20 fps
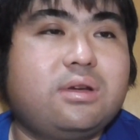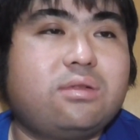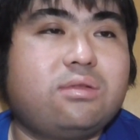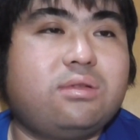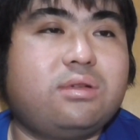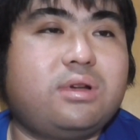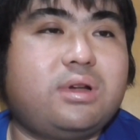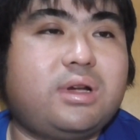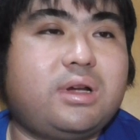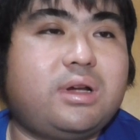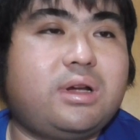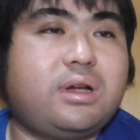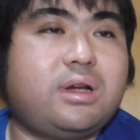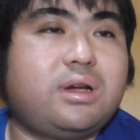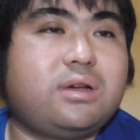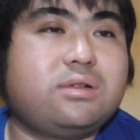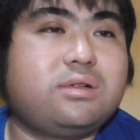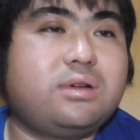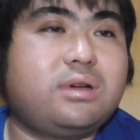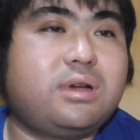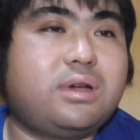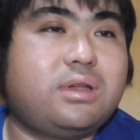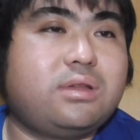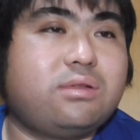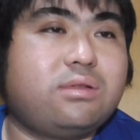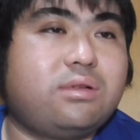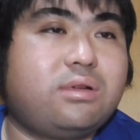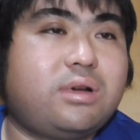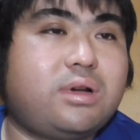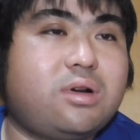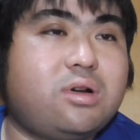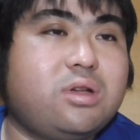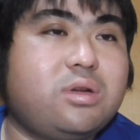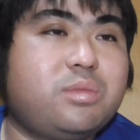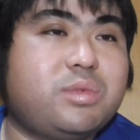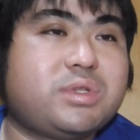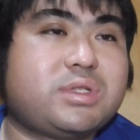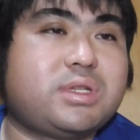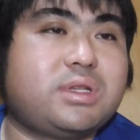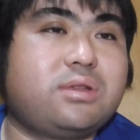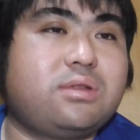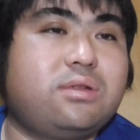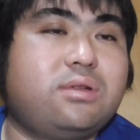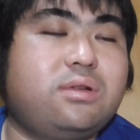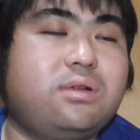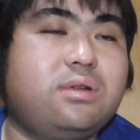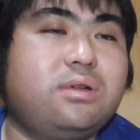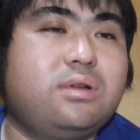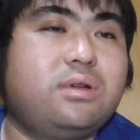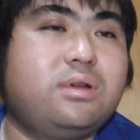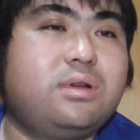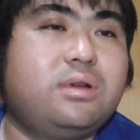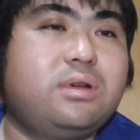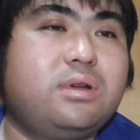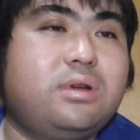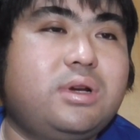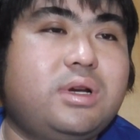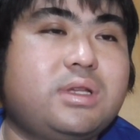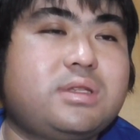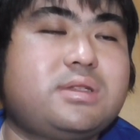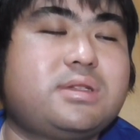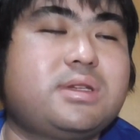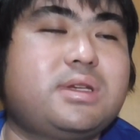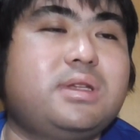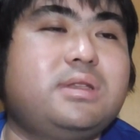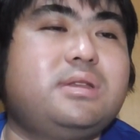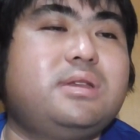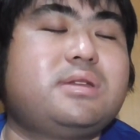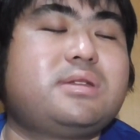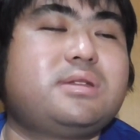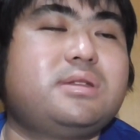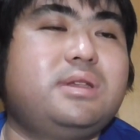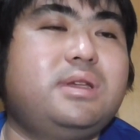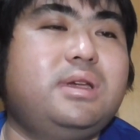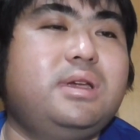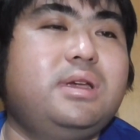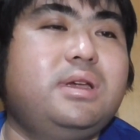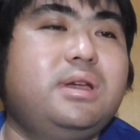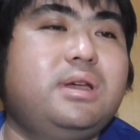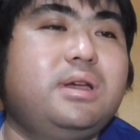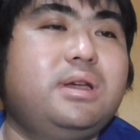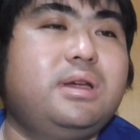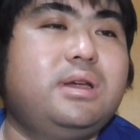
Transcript: この、ある、あの、青山さんの発言ですね、